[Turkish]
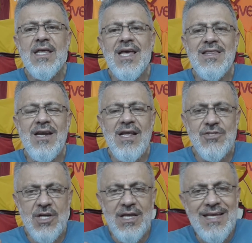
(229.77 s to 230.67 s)

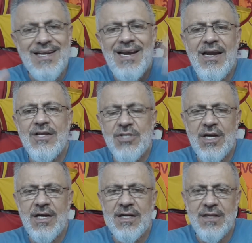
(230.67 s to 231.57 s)
yenilecek, yenilenecek
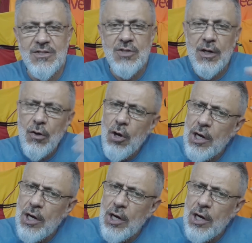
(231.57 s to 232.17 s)
arkadaşlar.